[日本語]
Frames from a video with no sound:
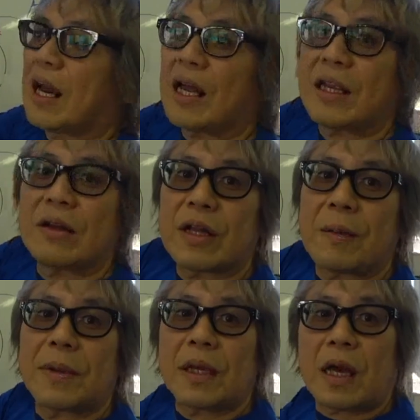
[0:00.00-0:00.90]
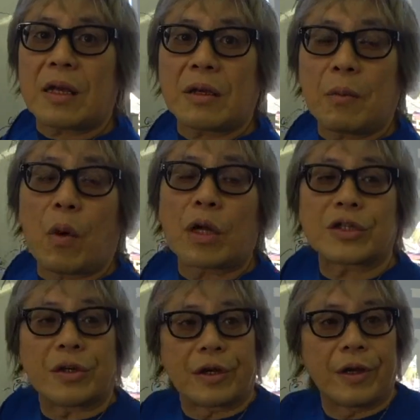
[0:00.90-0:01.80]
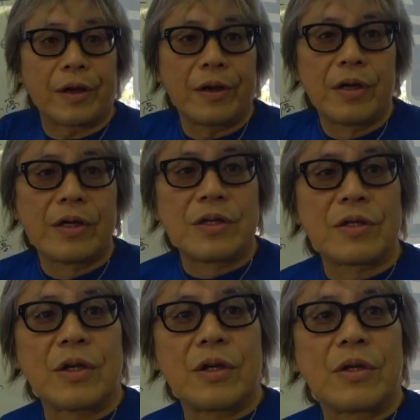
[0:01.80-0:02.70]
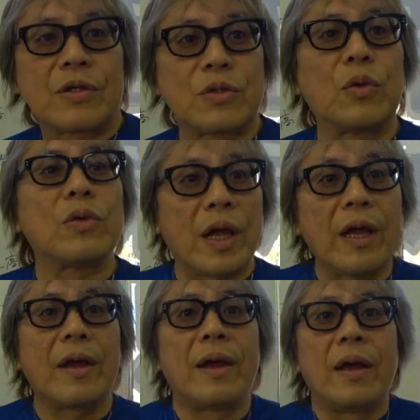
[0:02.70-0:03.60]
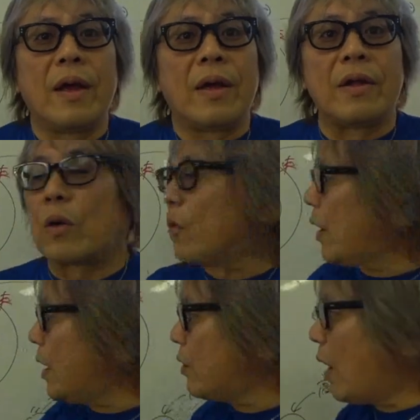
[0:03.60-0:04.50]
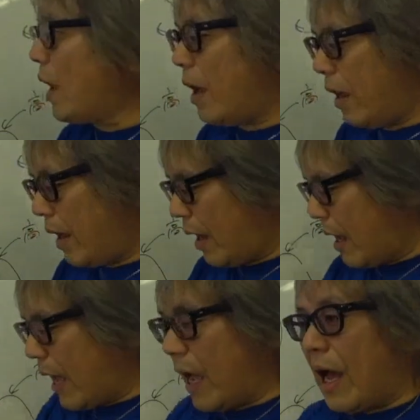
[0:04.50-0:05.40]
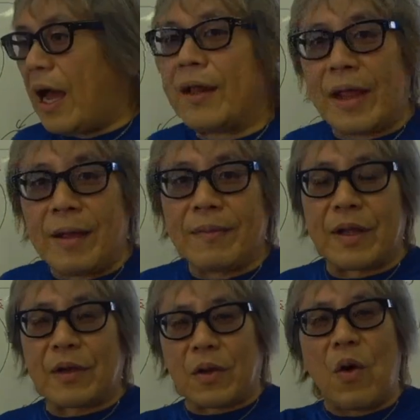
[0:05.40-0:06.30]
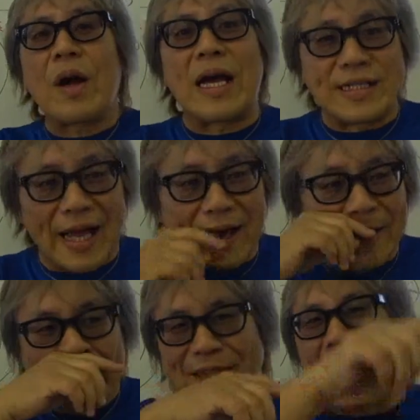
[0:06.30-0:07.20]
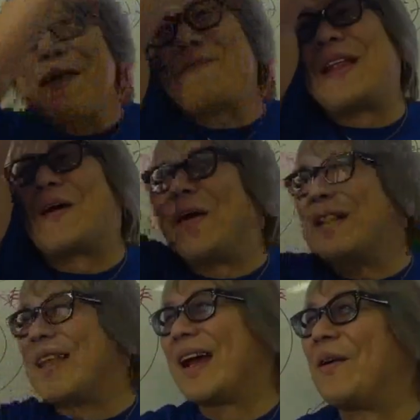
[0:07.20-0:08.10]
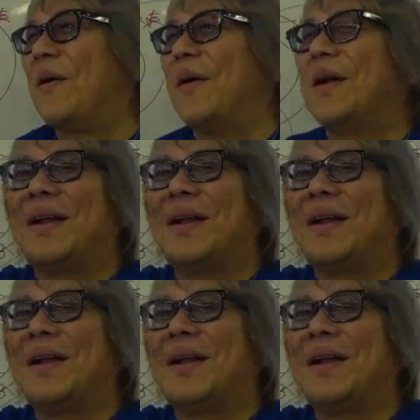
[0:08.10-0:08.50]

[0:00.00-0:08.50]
側にいるな右側にいるかも分かっちゃうわけすごくねだこの辺のねで今回さテープでこうやってこ